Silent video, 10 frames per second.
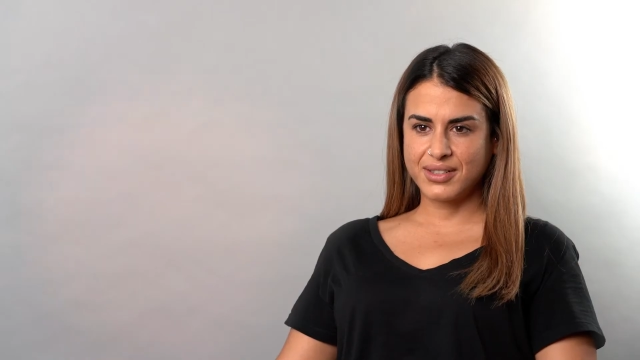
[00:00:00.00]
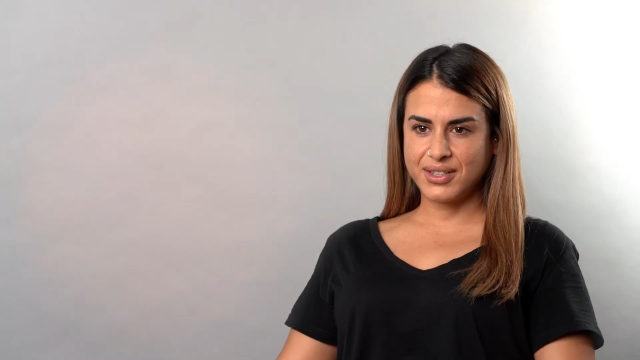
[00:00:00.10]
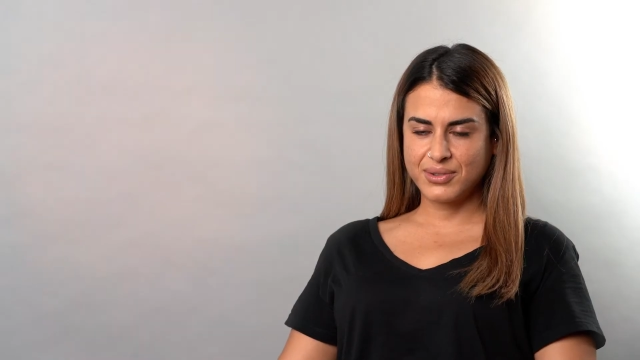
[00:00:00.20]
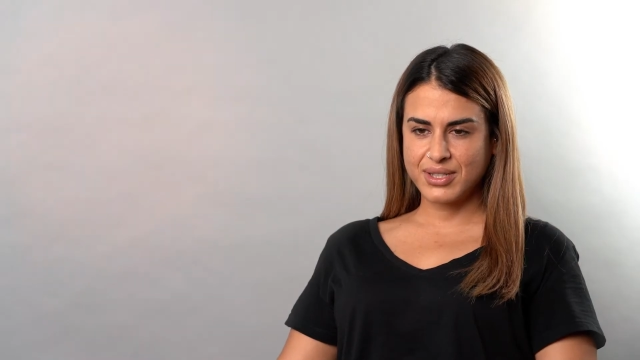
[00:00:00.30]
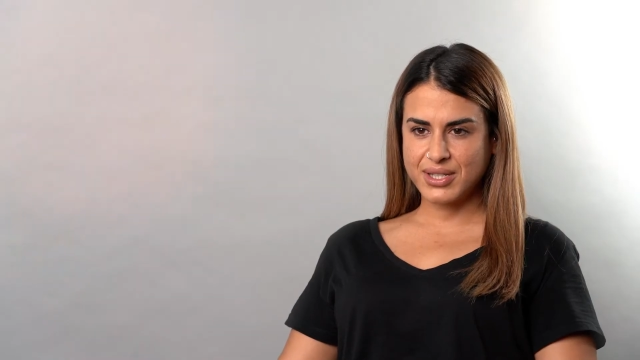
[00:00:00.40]
dann
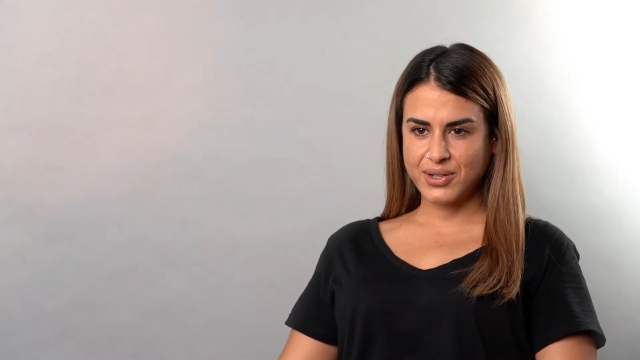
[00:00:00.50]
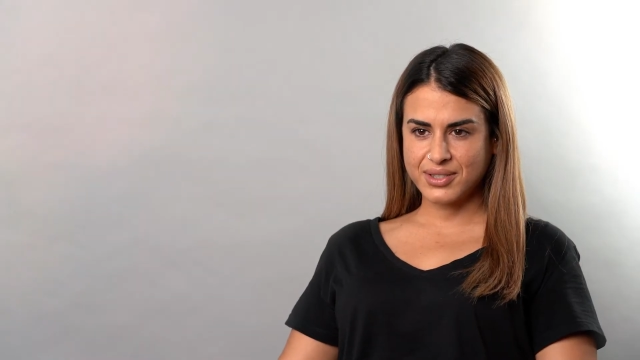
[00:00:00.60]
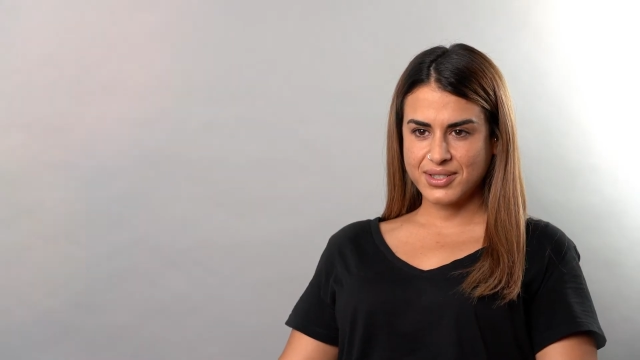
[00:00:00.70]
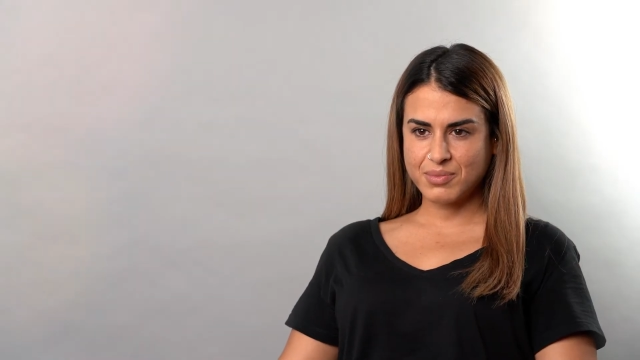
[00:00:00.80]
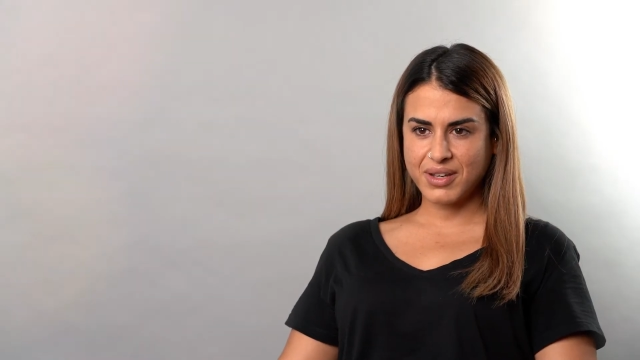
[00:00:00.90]
natürlich noch
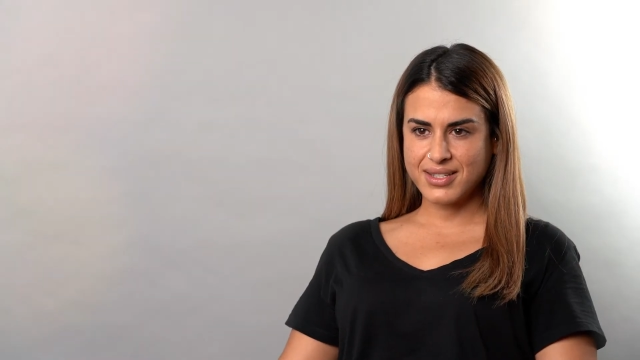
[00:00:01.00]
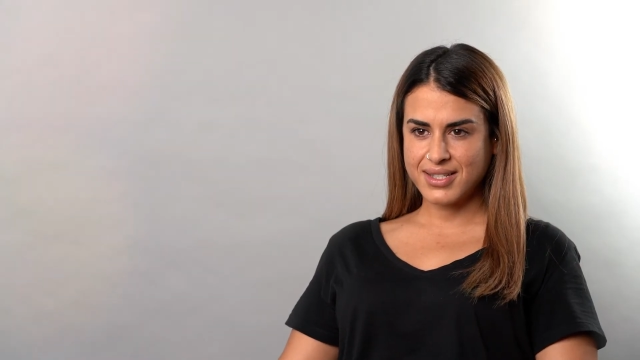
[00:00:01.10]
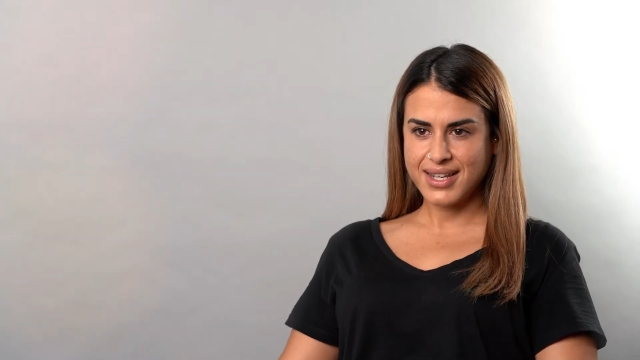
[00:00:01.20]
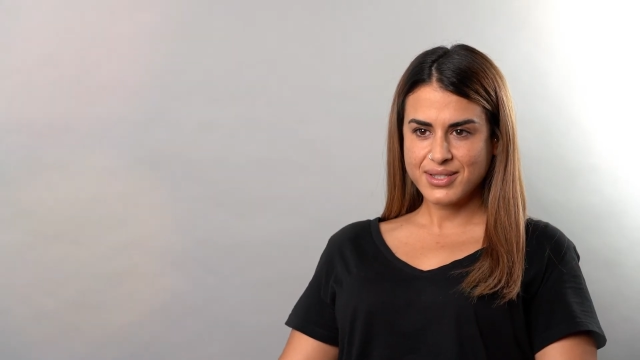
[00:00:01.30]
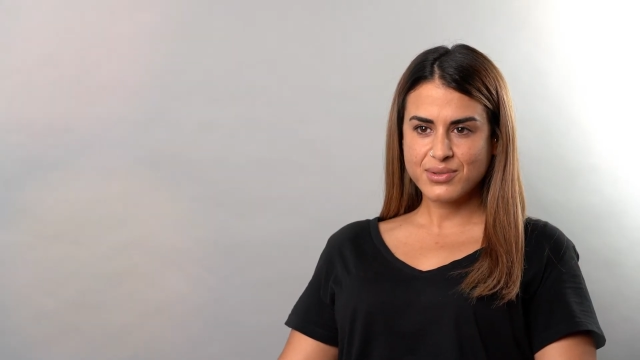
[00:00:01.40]
das
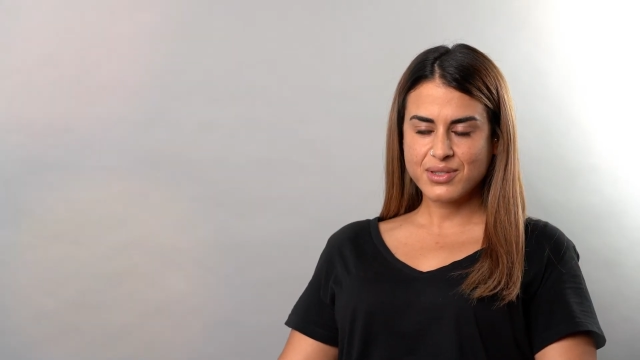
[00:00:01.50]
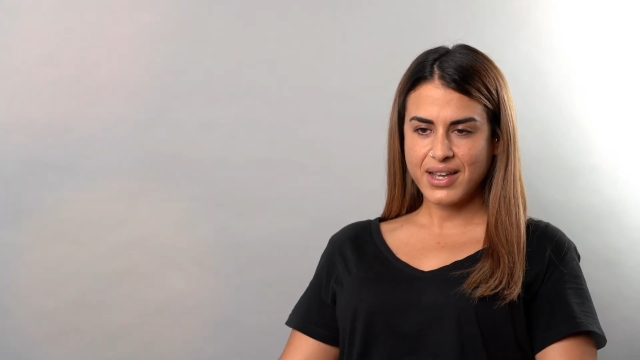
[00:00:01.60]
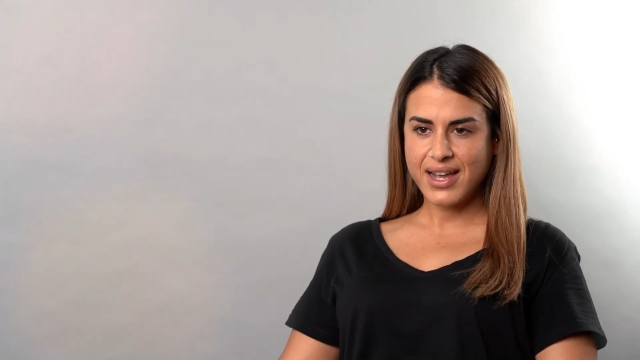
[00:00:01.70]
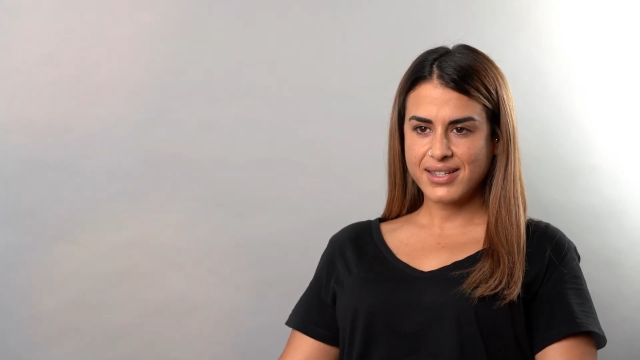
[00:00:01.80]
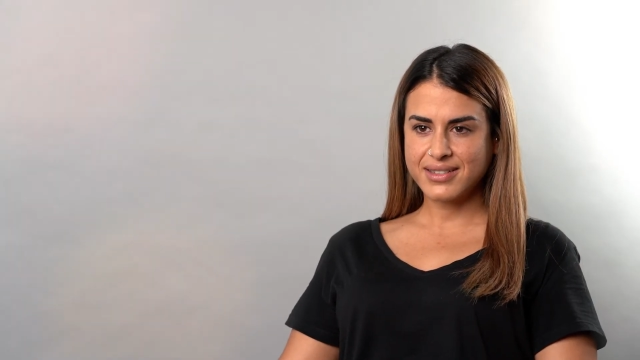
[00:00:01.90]

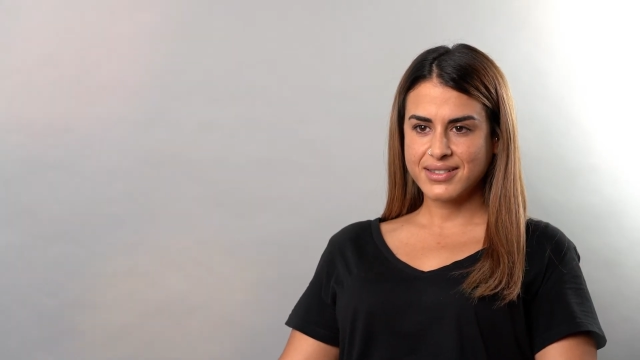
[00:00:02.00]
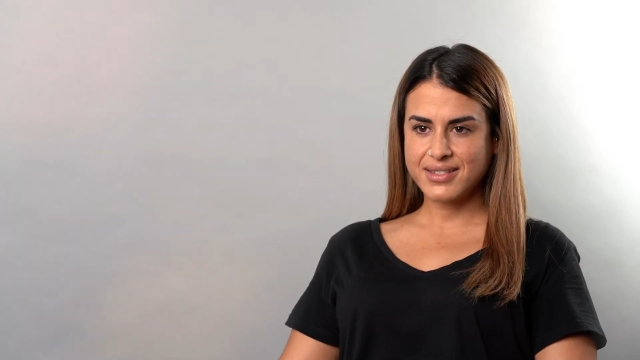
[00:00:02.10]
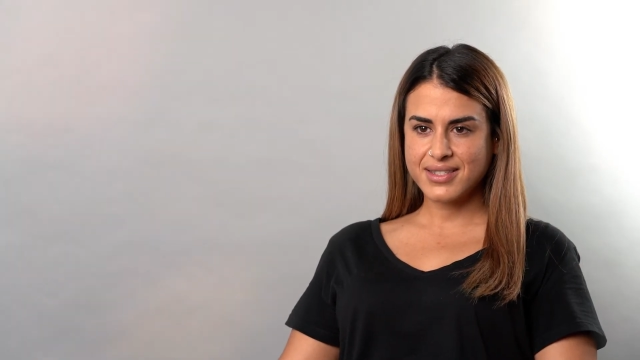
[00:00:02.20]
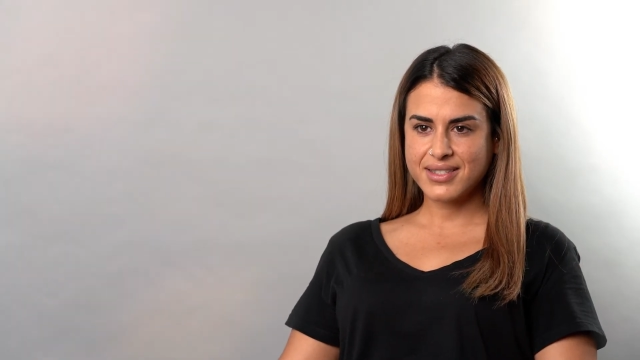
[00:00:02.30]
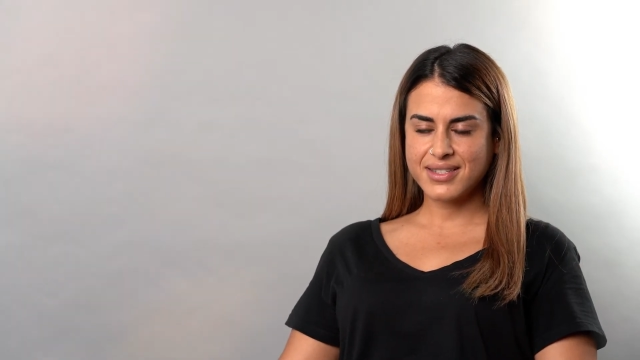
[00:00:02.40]

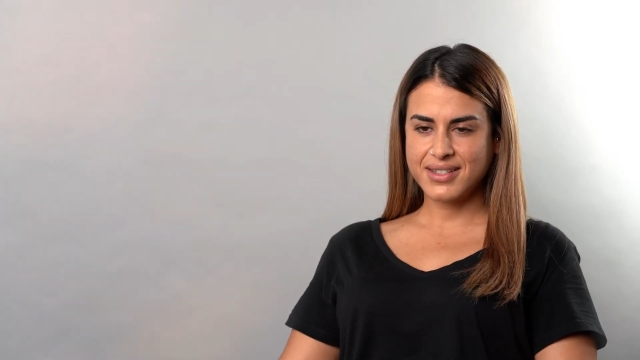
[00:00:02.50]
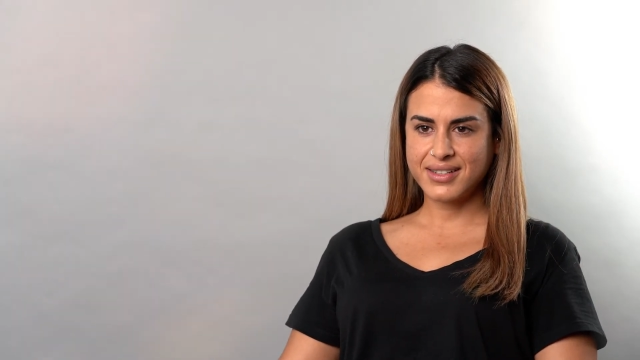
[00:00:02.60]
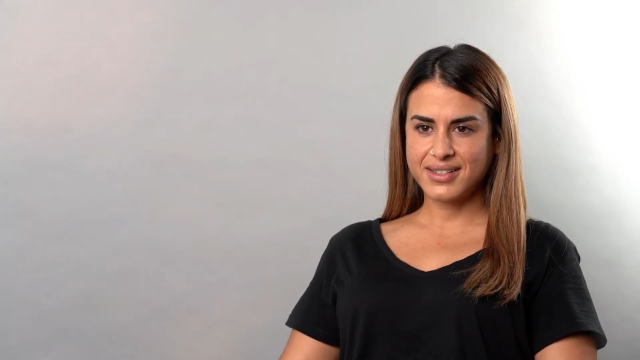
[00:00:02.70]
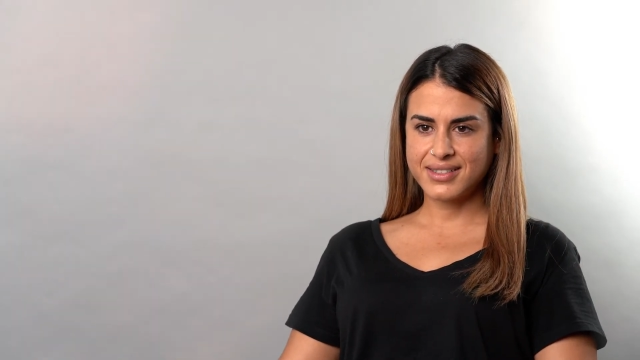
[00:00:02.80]
Preis-Leistungs-Verhältnis äh,